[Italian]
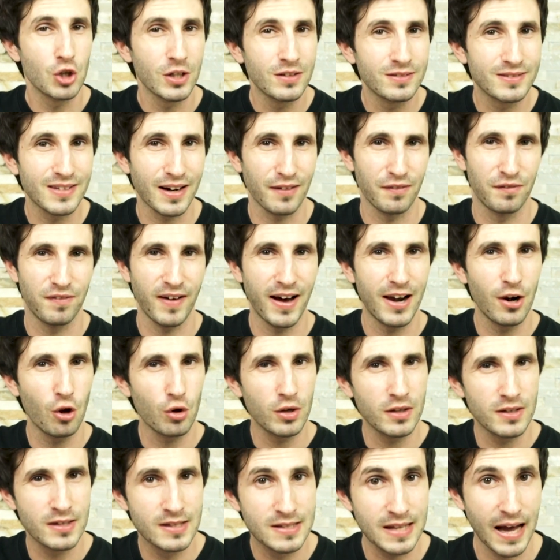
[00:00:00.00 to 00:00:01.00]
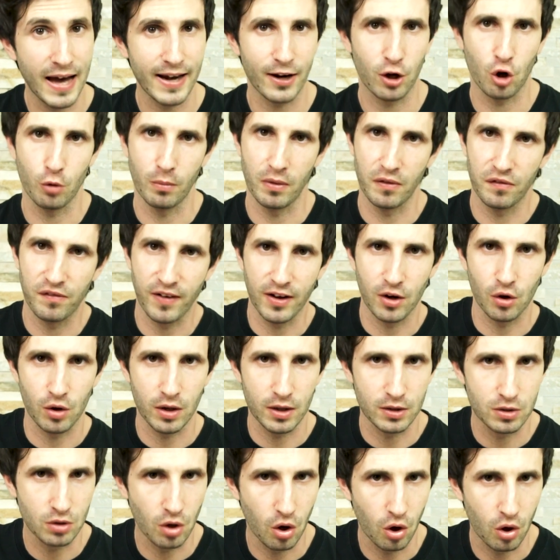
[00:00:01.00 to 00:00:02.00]
c'entra valorizzare come fanno
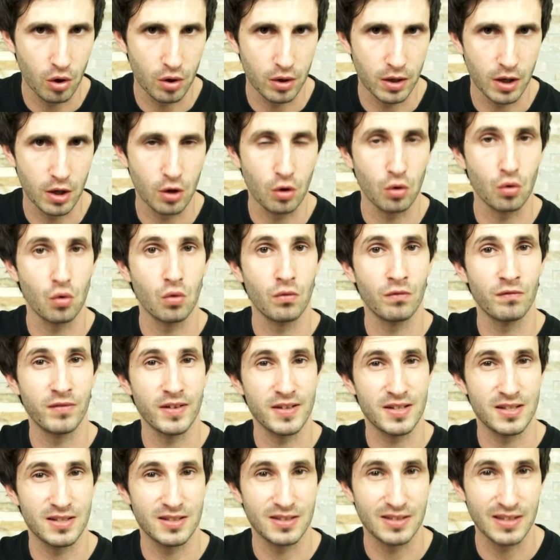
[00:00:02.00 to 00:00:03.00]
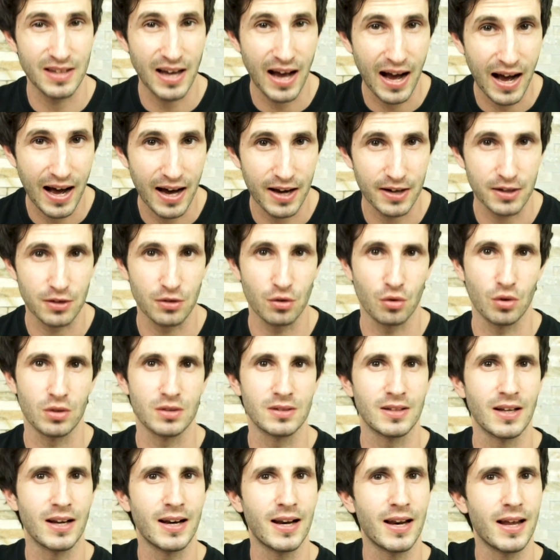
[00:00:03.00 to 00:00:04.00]
le donne con un vestiario e
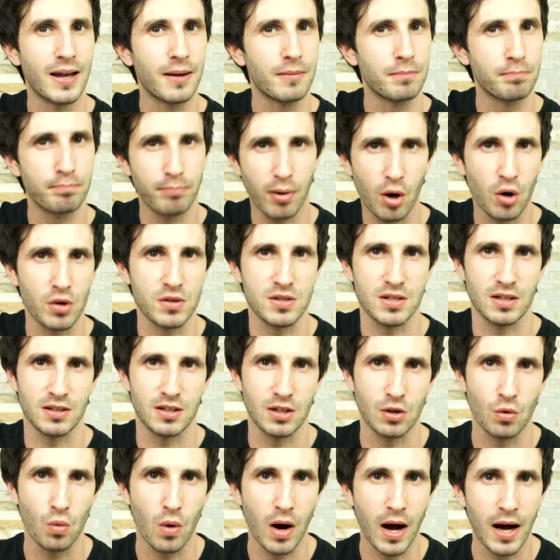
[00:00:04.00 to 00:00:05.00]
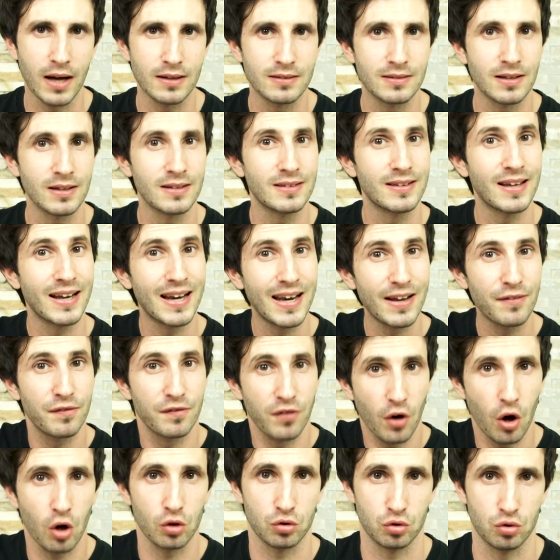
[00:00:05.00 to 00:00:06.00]
delle pose adeguate, delle
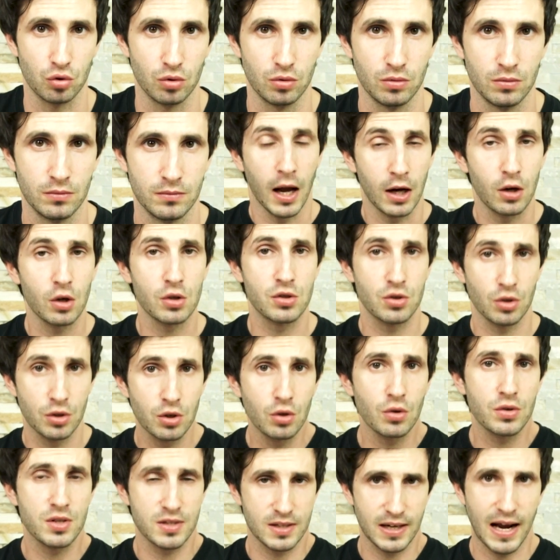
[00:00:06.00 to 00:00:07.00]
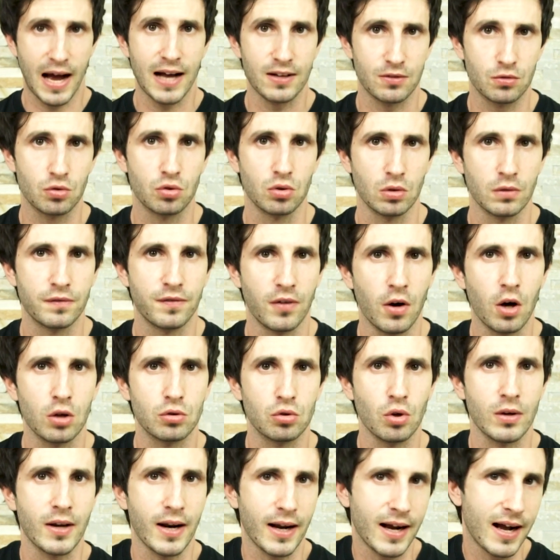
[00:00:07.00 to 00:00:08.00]
foto. Al corso io scatto
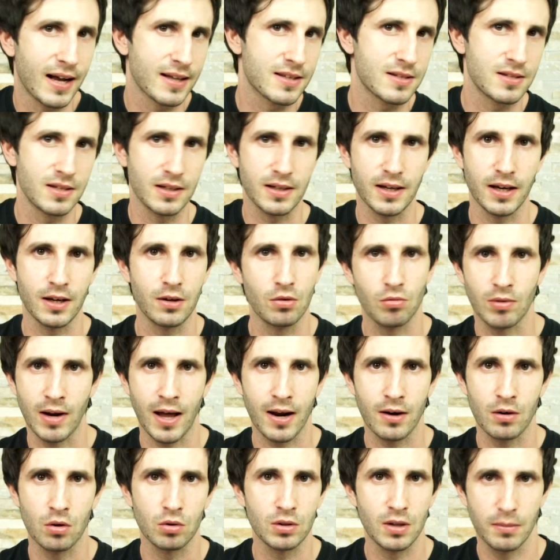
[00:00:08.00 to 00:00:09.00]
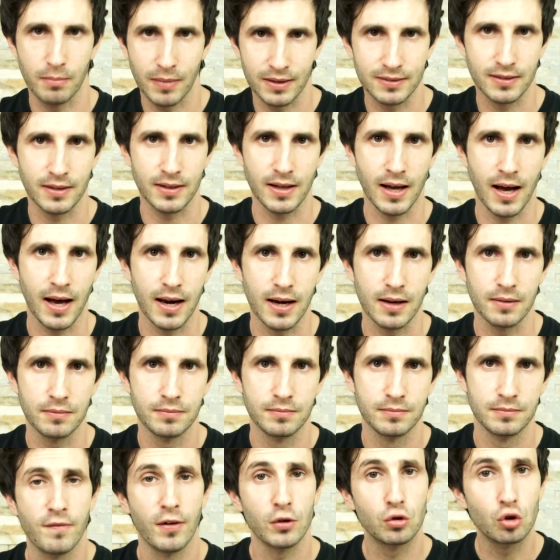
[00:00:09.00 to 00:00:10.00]
foto ai ragazzi che non hanno del materiale,
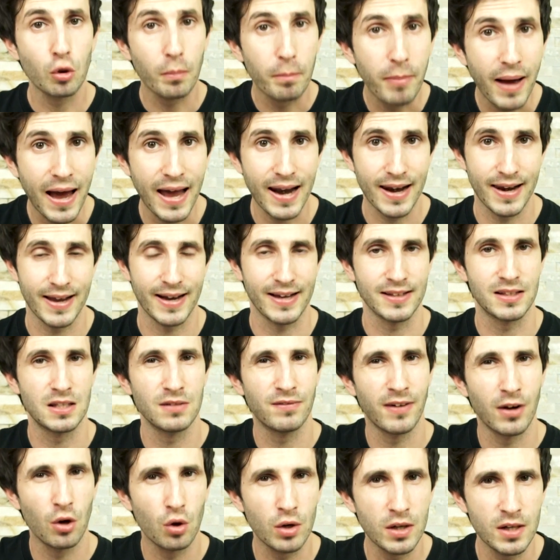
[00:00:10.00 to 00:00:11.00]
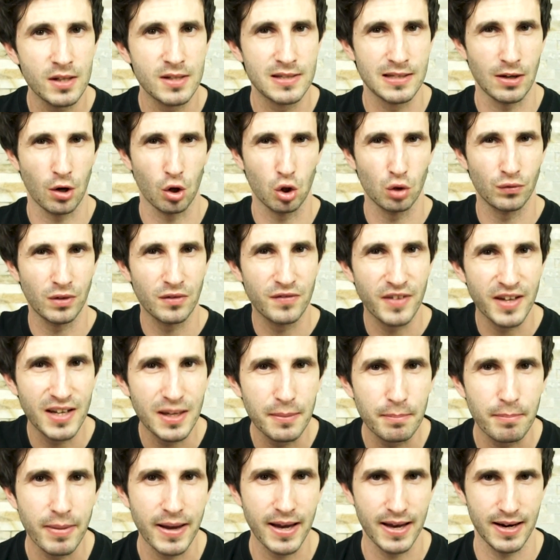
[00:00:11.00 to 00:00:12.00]
foto belle che ti valorizzano, dove
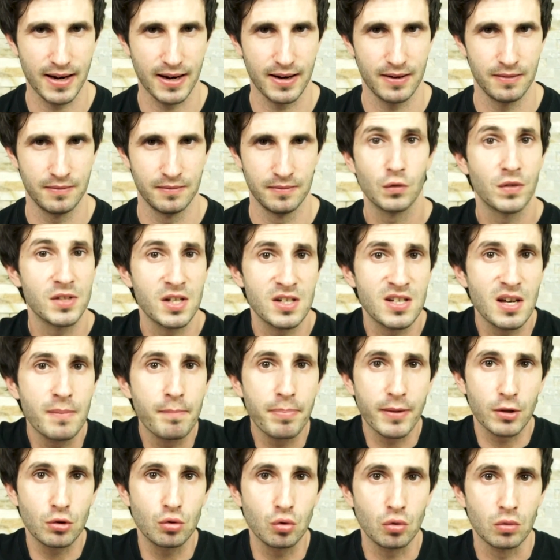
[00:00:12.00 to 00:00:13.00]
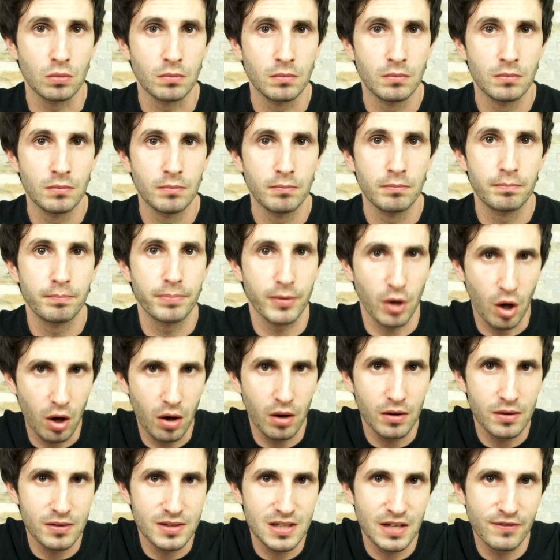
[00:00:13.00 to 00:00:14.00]
vieni bene, dove sei sempre tu
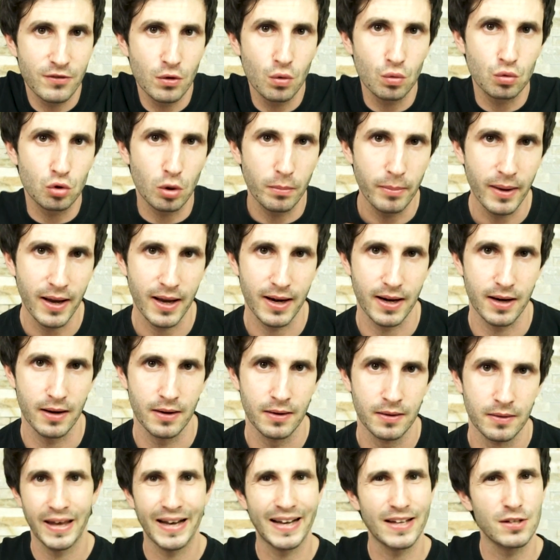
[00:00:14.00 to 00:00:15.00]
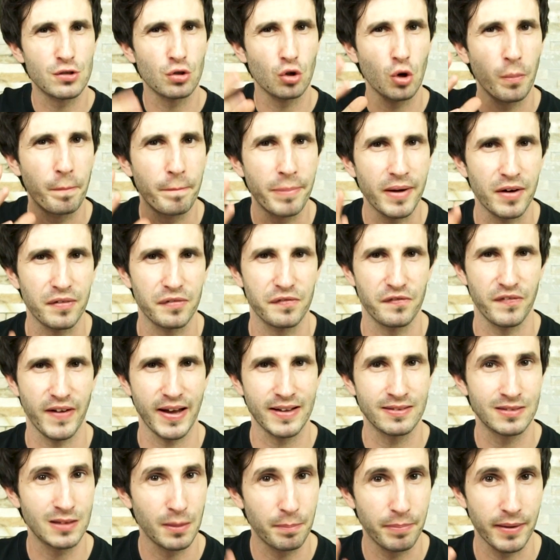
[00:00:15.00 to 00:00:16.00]
però si è venuto bene e che sono
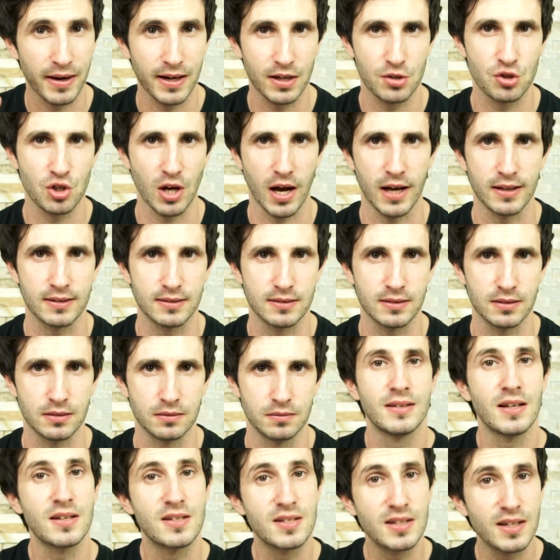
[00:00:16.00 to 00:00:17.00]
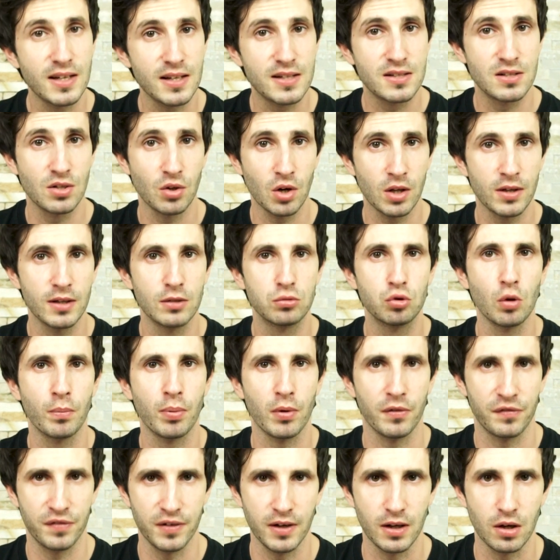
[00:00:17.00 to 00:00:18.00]
perfette per le chat. Descrizione del tuo
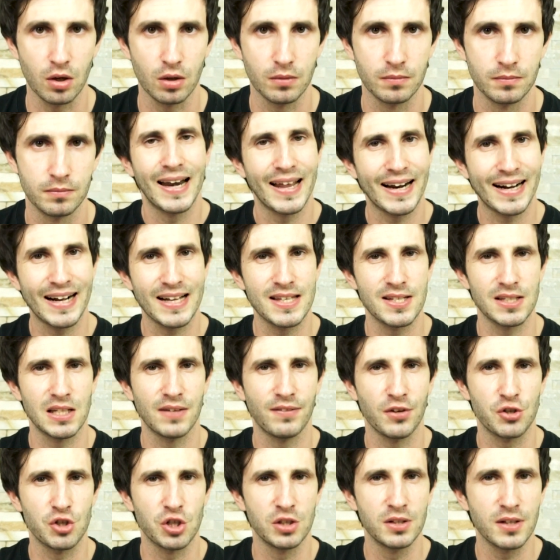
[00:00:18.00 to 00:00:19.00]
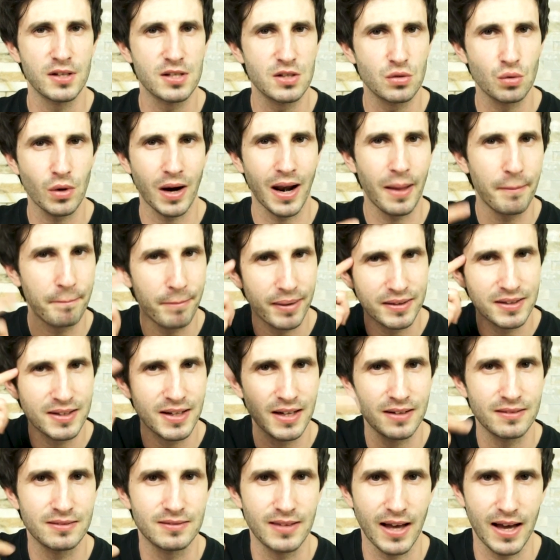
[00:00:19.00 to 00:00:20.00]
profilo. La ragazza deve accendersi una
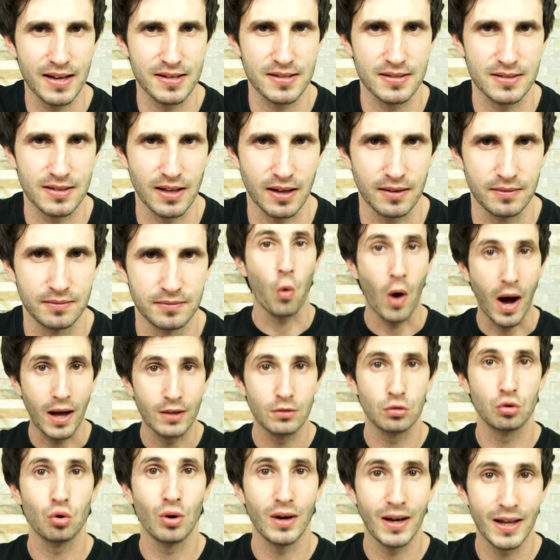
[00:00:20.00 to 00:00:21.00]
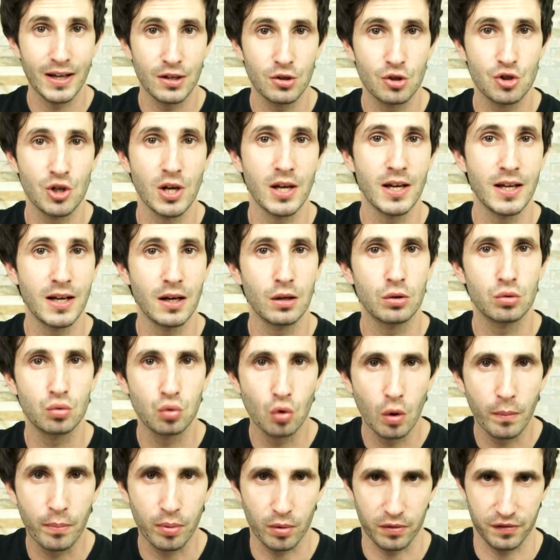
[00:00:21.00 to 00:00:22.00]
lampadina in testa quando legge il
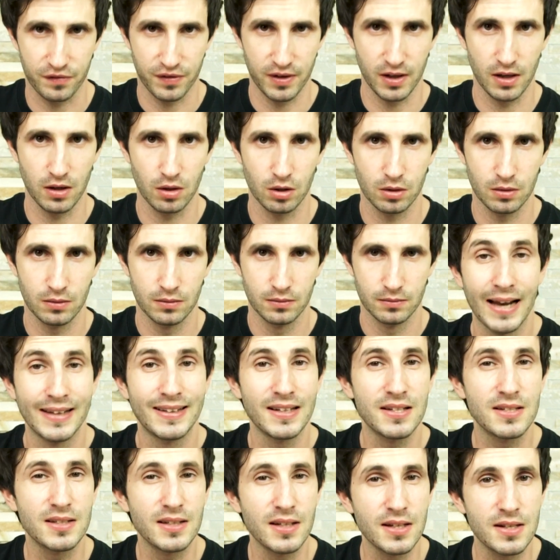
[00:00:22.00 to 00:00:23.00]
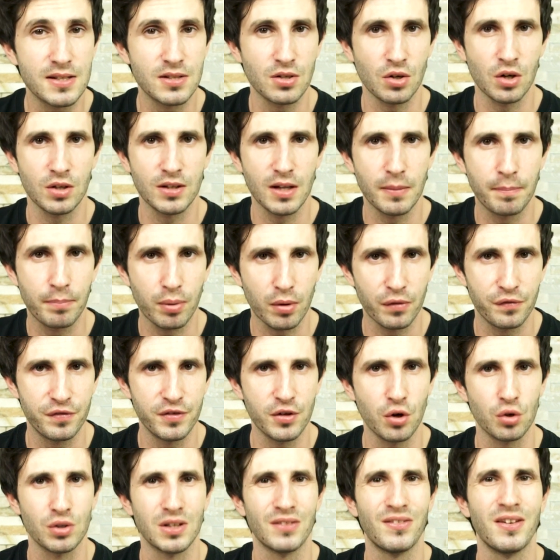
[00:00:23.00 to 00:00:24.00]
tuo profilo. La descrizione del
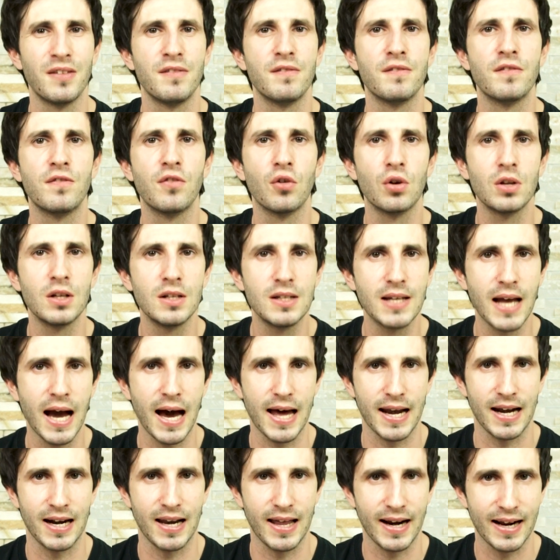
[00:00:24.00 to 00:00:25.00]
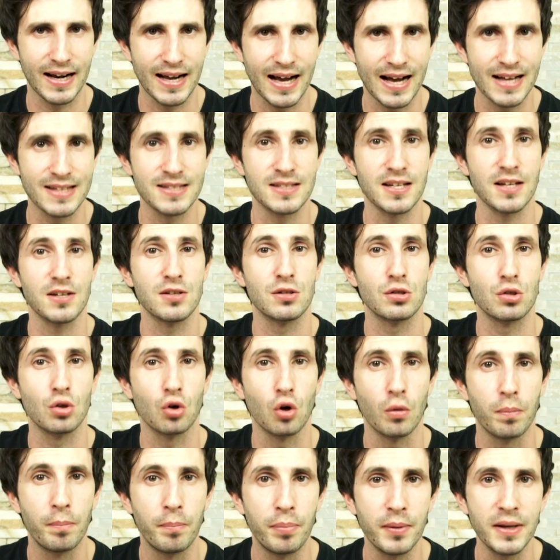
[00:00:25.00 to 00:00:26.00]
profilo deve invogliare la ragazza a
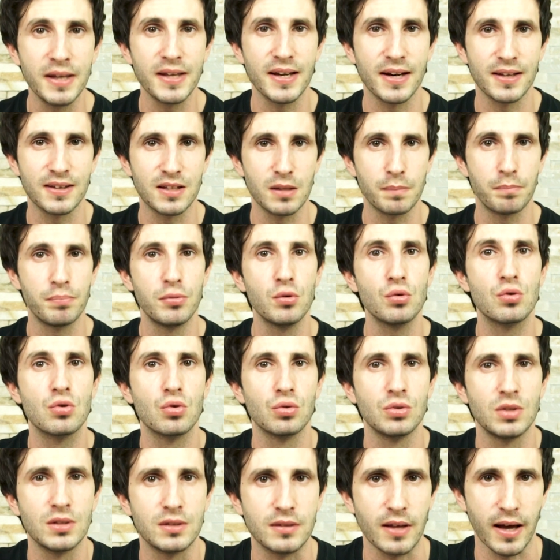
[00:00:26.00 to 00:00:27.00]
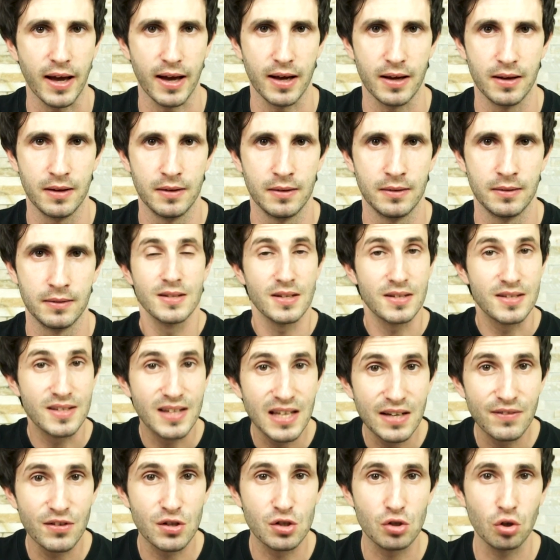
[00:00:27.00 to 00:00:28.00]
scoprire di più su di te. Se
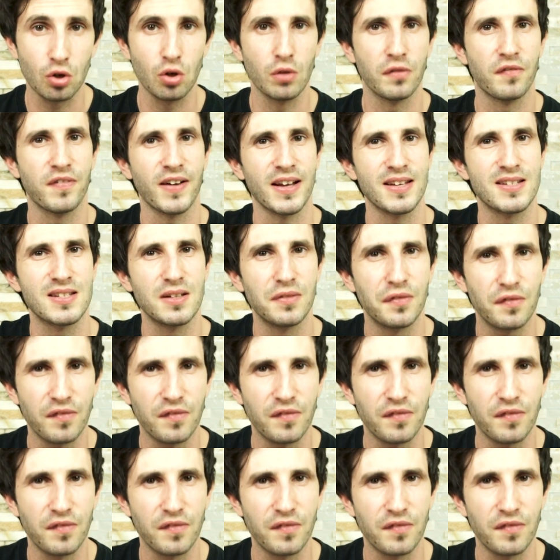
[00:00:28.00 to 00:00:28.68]
scrivi solo frasi